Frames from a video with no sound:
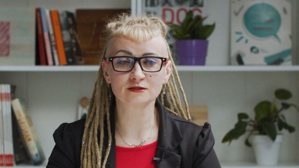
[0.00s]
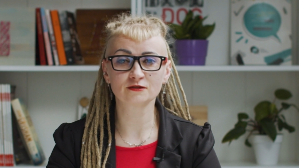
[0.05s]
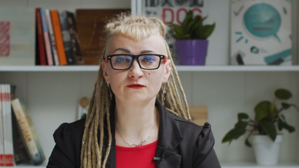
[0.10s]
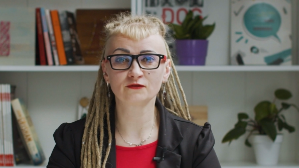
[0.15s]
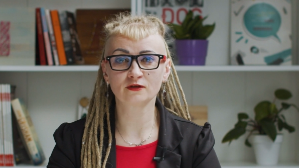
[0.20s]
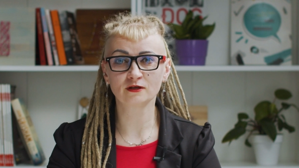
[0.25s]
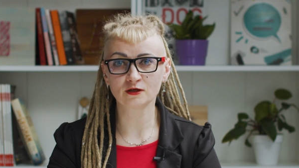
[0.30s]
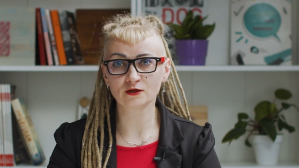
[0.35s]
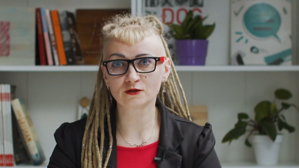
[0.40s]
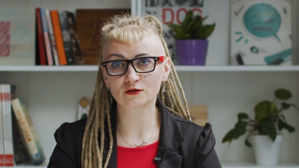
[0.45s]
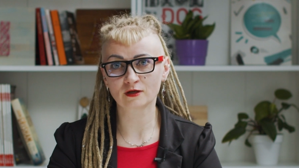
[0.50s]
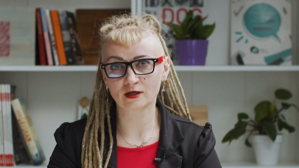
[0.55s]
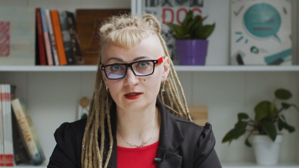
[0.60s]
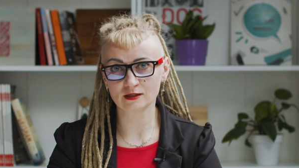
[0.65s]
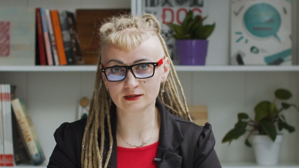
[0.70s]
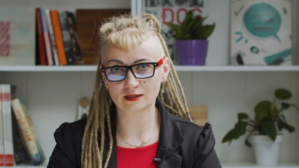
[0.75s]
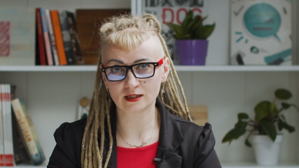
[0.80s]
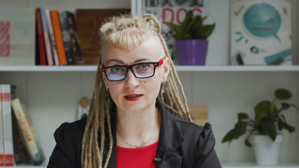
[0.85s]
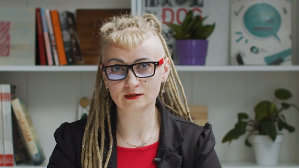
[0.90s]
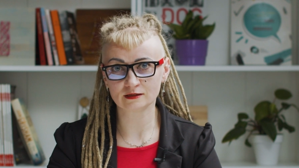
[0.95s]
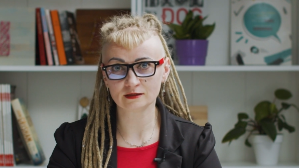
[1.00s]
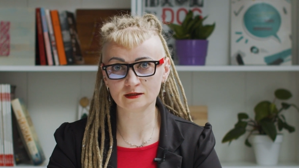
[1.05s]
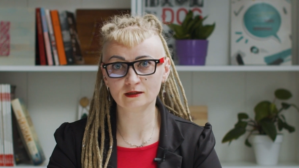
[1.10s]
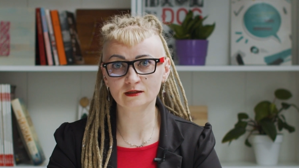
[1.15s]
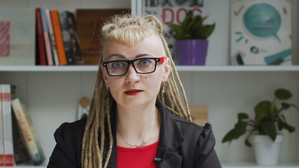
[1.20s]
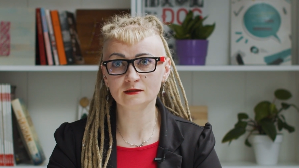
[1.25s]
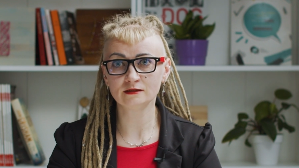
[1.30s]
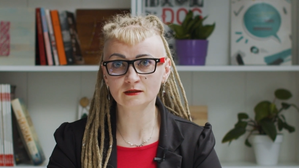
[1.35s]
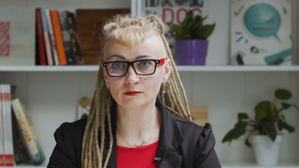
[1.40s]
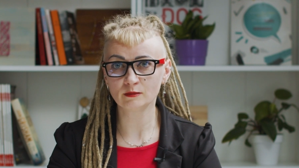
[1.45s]
że wiele
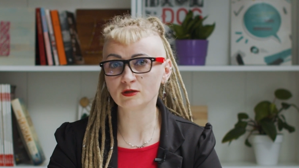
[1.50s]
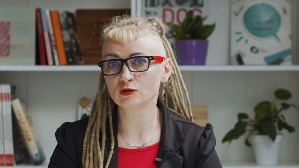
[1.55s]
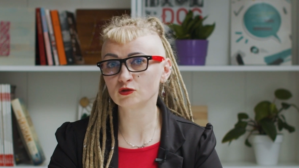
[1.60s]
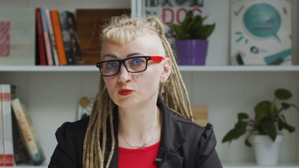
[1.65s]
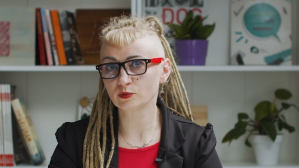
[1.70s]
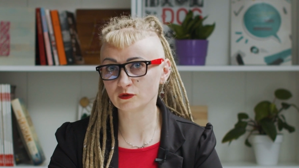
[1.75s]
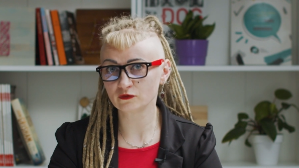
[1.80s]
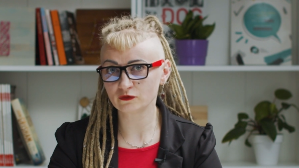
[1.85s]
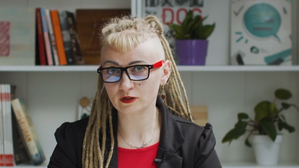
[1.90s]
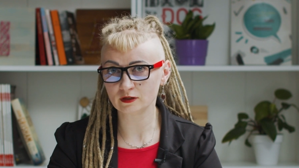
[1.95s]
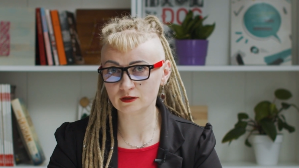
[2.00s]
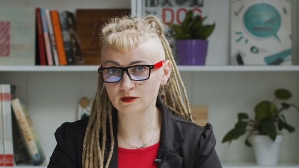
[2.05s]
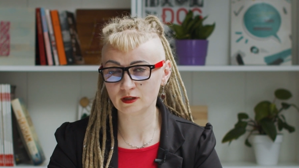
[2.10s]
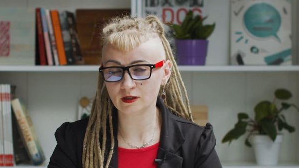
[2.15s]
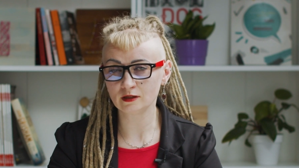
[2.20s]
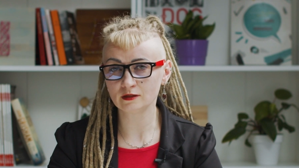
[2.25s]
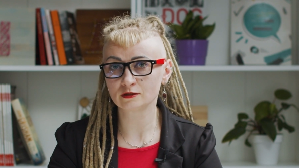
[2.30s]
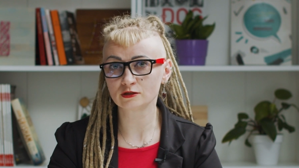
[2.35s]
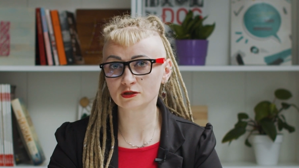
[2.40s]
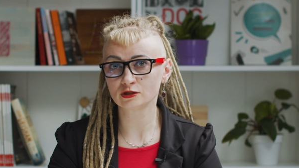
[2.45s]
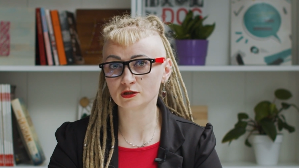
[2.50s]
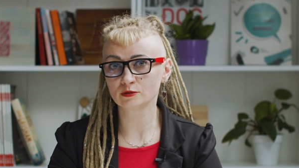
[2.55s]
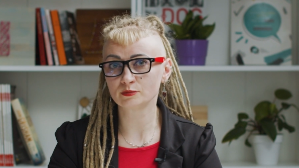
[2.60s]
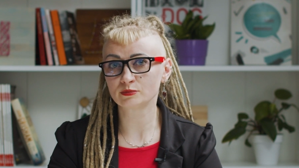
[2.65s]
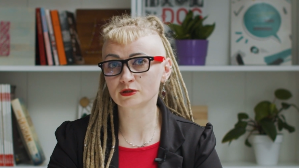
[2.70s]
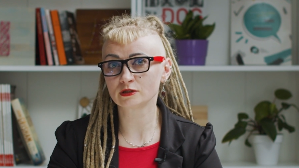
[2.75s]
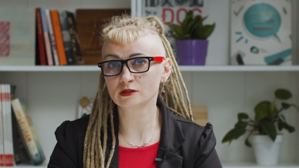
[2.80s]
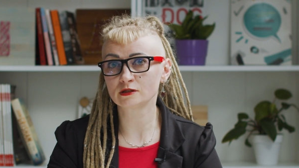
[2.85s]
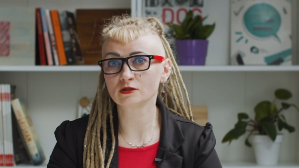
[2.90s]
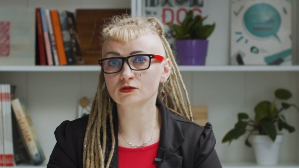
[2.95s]
organizacji nie ma odpowiedniej czy
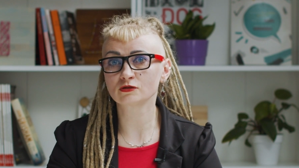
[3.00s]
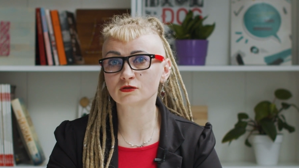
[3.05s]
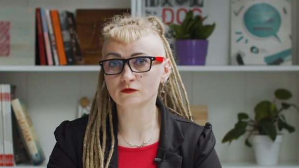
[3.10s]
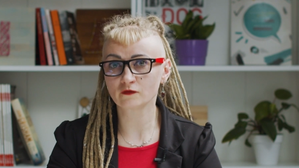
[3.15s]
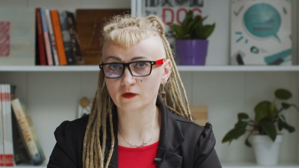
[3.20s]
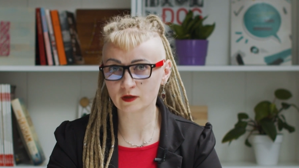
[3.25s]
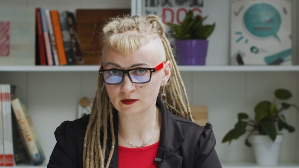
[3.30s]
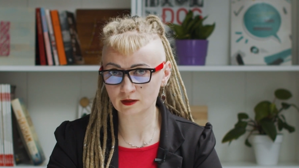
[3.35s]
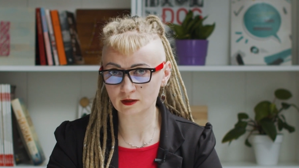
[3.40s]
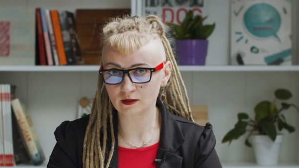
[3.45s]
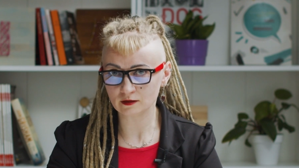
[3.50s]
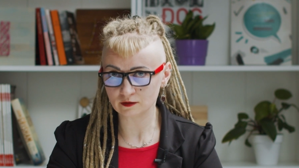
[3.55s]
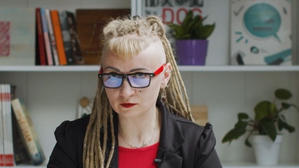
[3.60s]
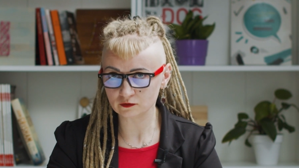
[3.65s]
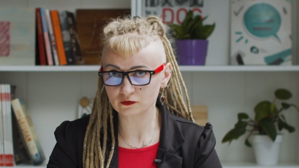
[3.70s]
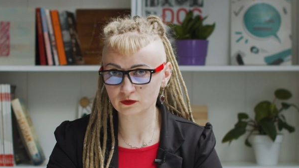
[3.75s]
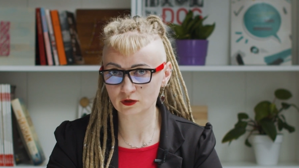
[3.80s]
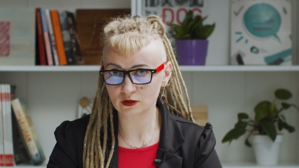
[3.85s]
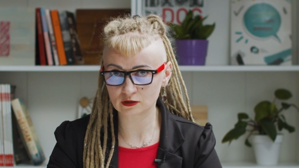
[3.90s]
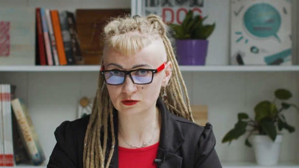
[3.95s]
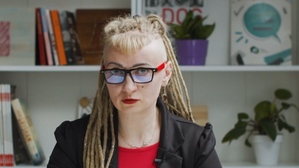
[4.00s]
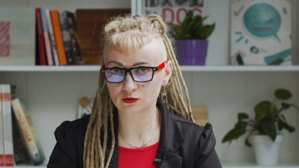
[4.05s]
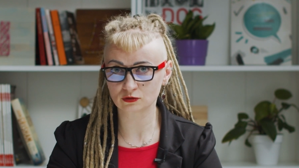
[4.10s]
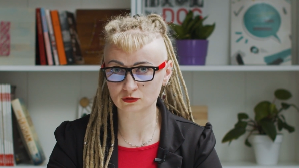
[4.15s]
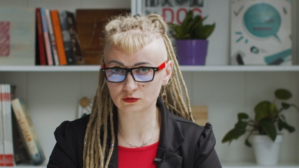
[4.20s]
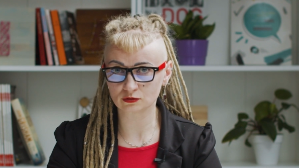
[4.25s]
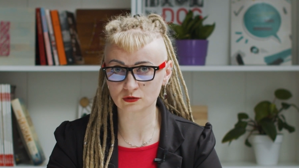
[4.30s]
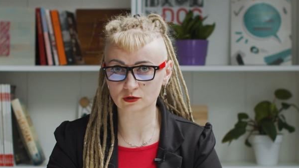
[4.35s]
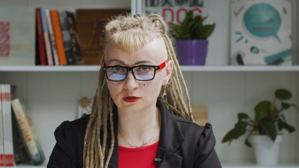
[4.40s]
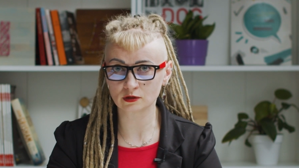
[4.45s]
przystosowanej
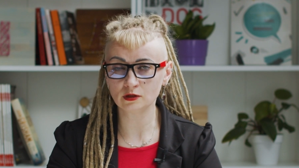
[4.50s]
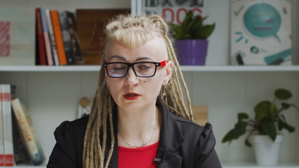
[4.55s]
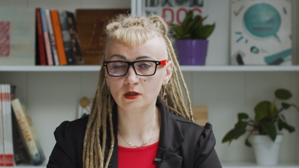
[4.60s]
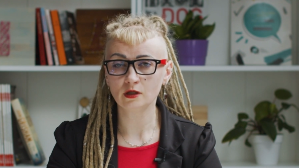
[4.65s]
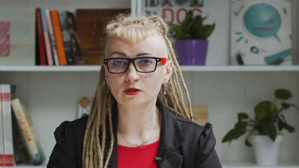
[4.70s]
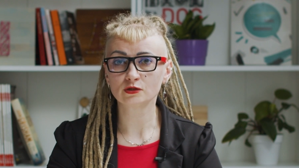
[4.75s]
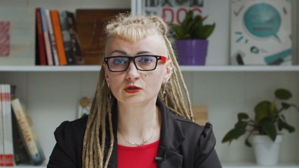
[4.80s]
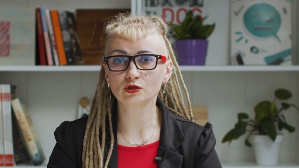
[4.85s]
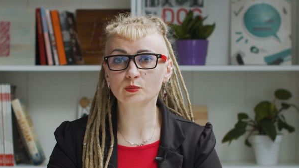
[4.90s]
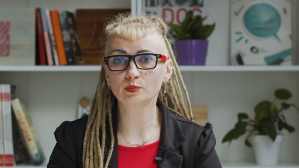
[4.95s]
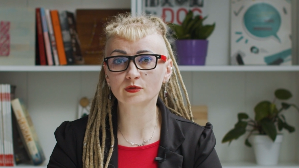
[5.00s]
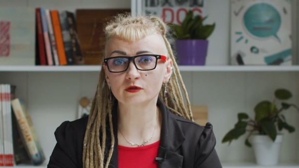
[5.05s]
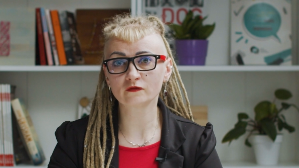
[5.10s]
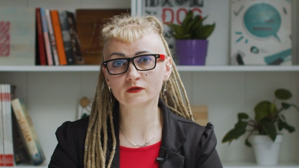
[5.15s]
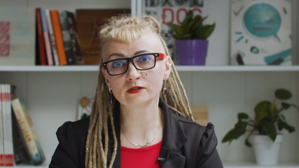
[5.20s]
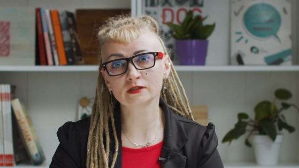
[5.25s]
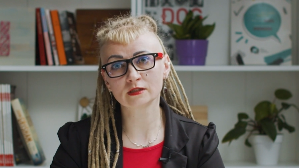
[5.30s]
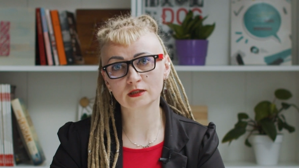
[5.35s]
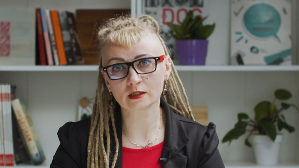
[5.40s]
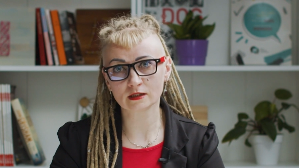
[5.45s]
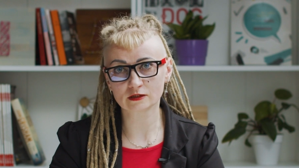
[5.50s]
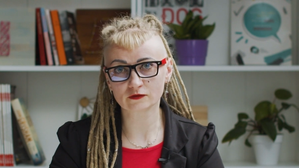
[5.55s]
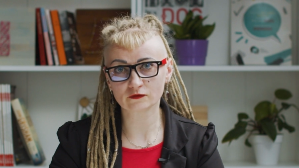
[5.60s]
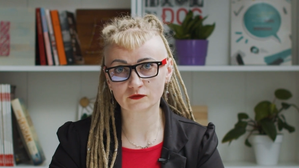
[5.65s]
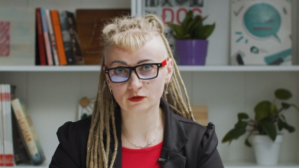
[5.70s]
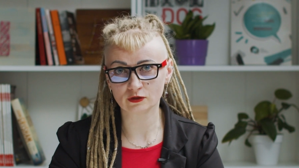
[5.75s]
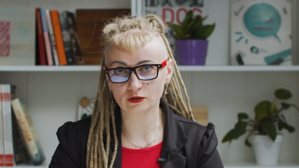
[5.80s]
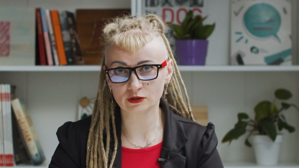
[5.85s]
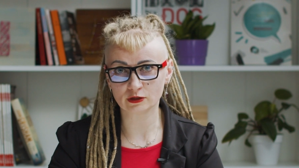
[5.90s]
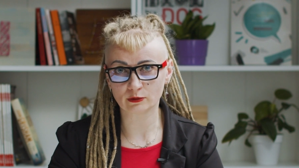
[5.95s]
infrastruktury do prowadzenia
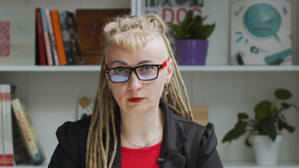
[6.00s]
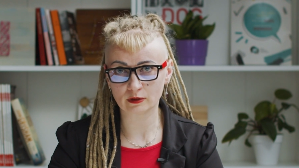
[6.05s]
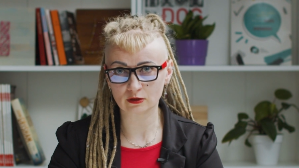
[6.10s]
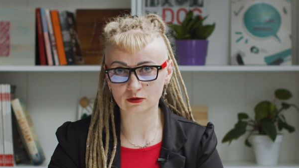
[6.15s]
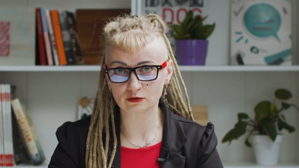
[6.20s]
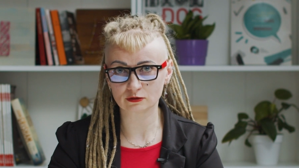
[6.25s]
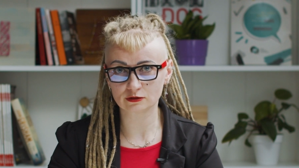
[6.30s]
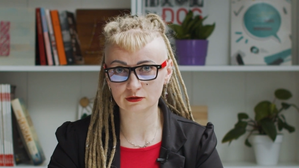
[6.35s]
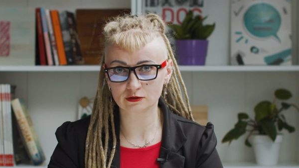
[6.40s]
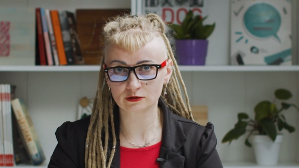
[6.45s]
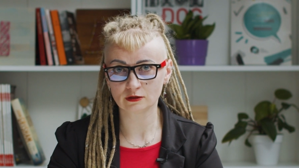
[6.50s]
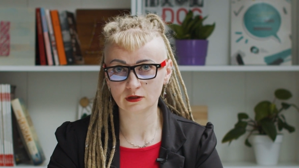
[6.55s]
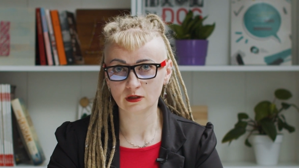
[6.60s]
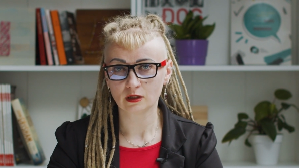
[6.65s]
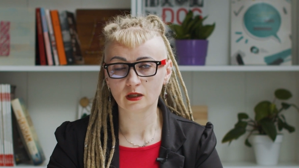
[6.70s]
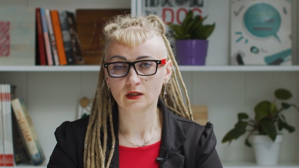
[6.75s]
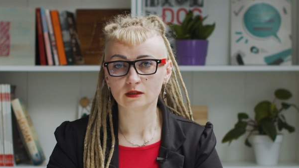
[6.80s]
swojej działalności.